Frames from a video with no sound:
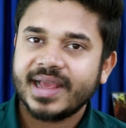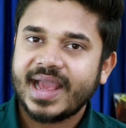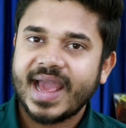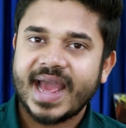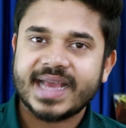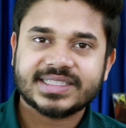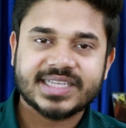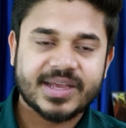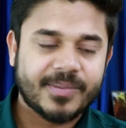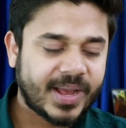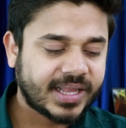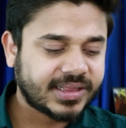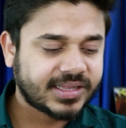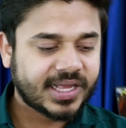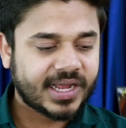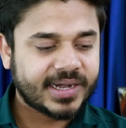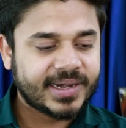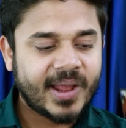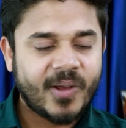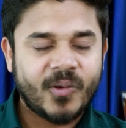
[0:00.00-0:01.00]
कैसे बात
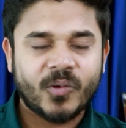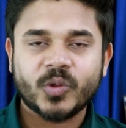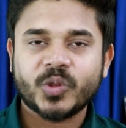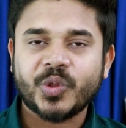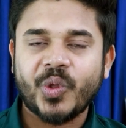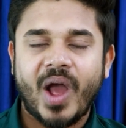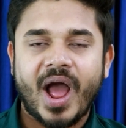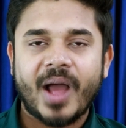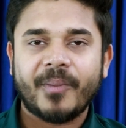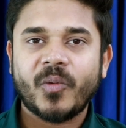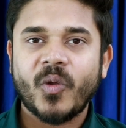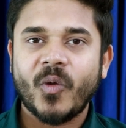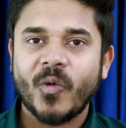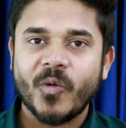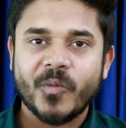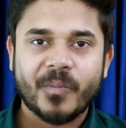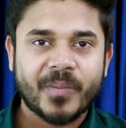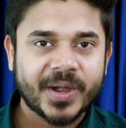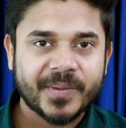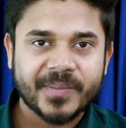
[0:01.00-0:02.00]
करना वो तो आपको
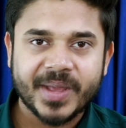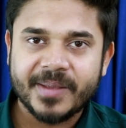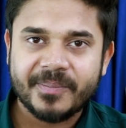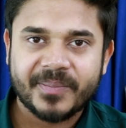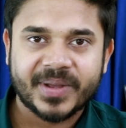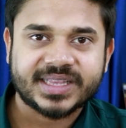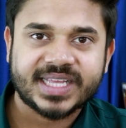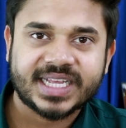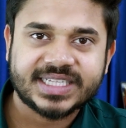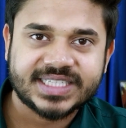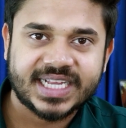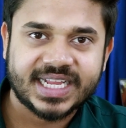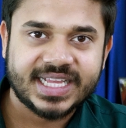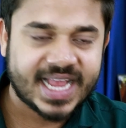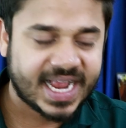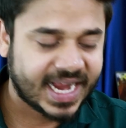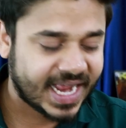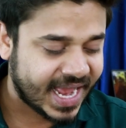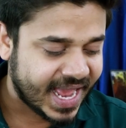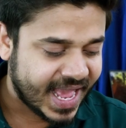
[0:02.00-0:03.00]
ऊपर में ही पता
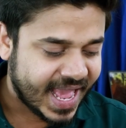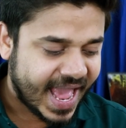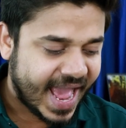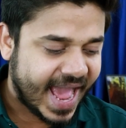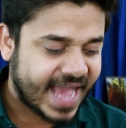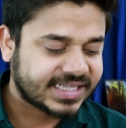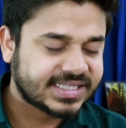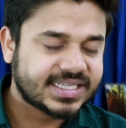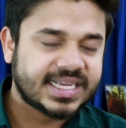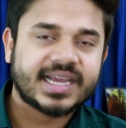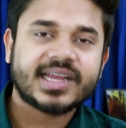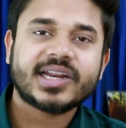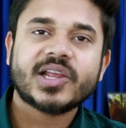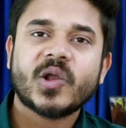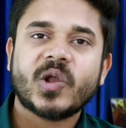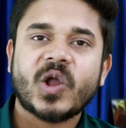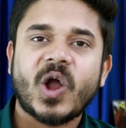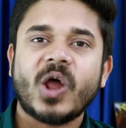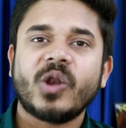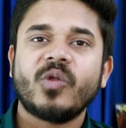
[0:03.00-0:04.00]
चल जाएगा ऐसे
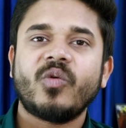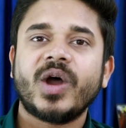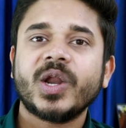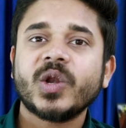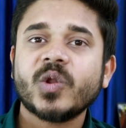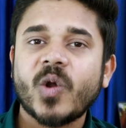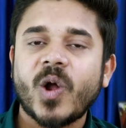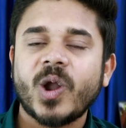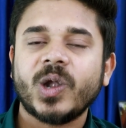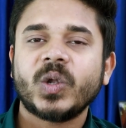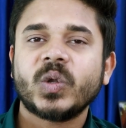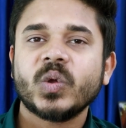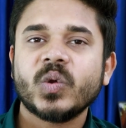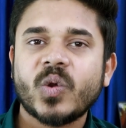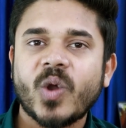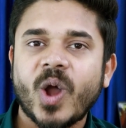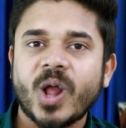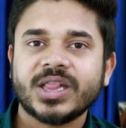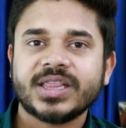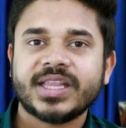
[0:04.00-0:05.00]
करके कॉल वन कॉल टू
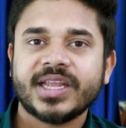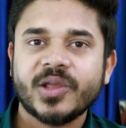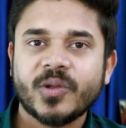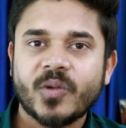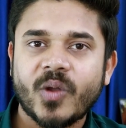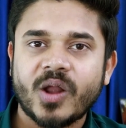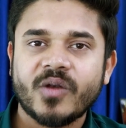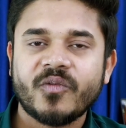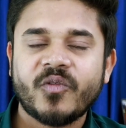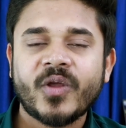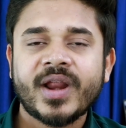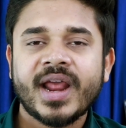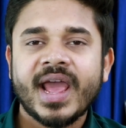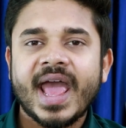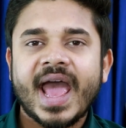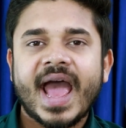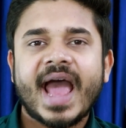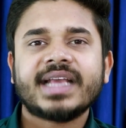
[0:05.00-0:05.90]
कॉल थ्री कॉल फोर